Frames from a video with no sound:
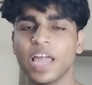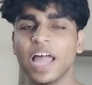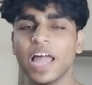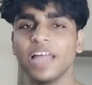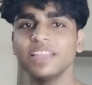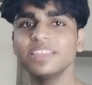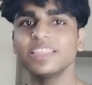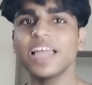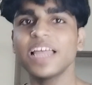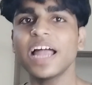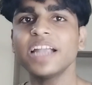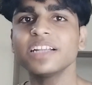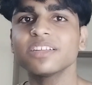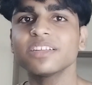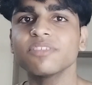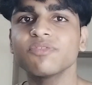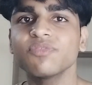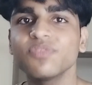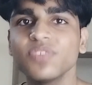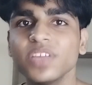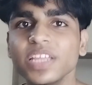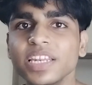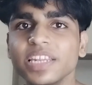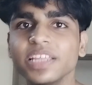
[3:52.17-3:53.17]
एंड दैट
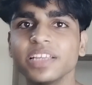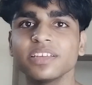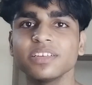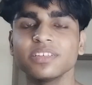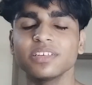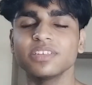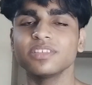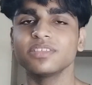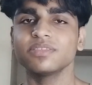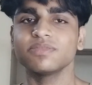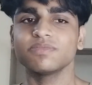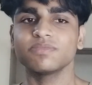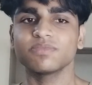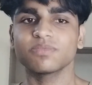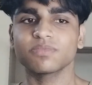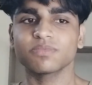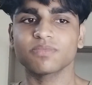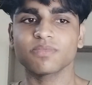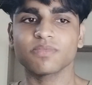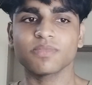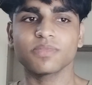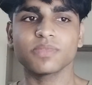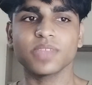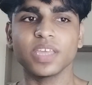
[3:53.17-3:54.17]
फीलिंग
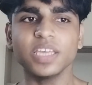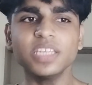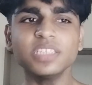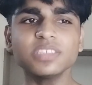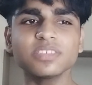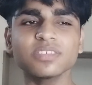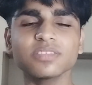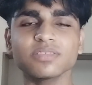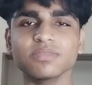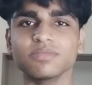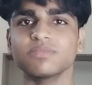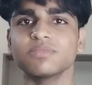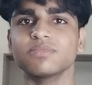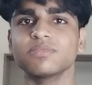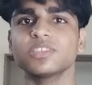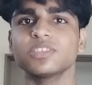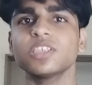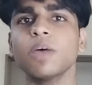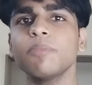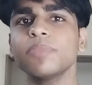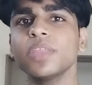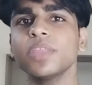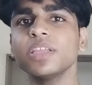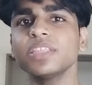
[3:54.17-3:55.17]
इज
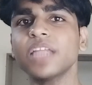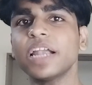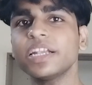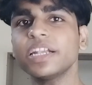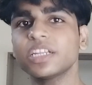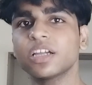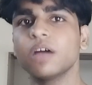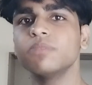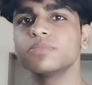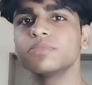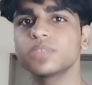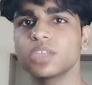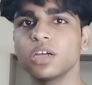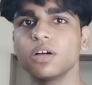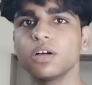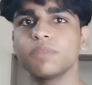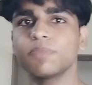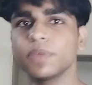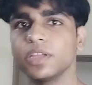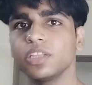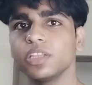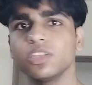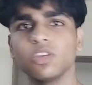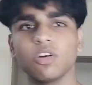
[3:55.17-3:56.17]
समथिंग दैट कम्स
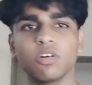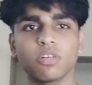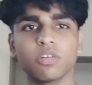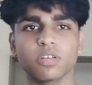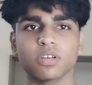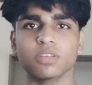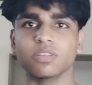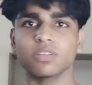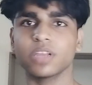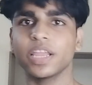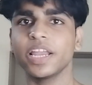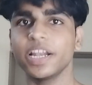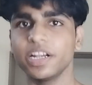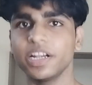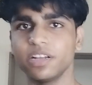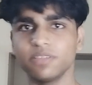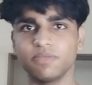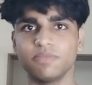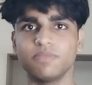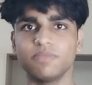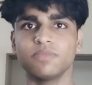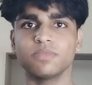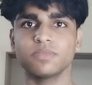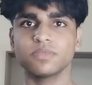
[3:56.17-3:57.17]
अप इन योर हेड
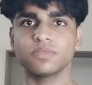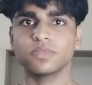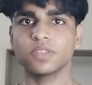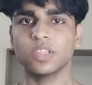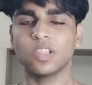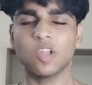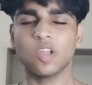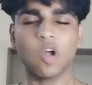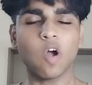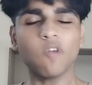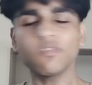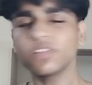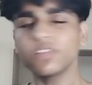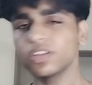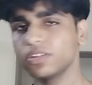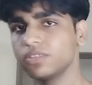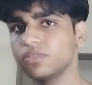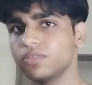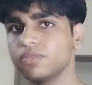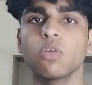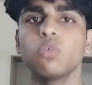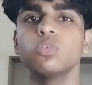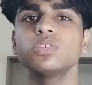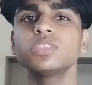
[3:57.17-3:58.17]
ऑफ्टन
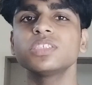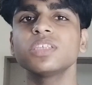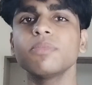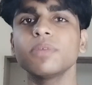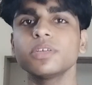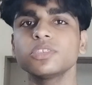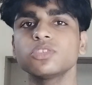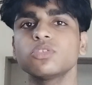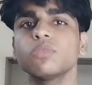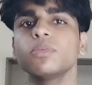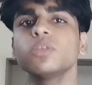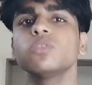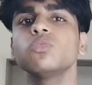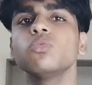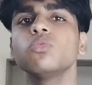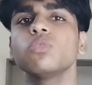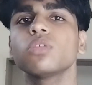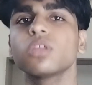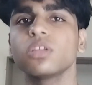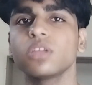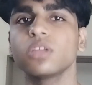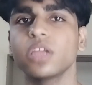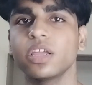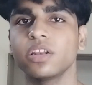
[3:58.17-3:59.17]
उससे बस तुम्हें
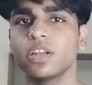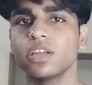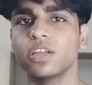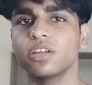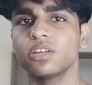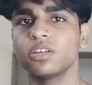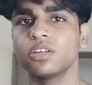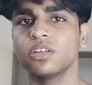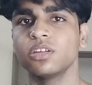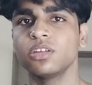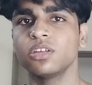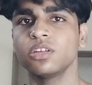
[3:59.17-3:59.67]
दूर रहना है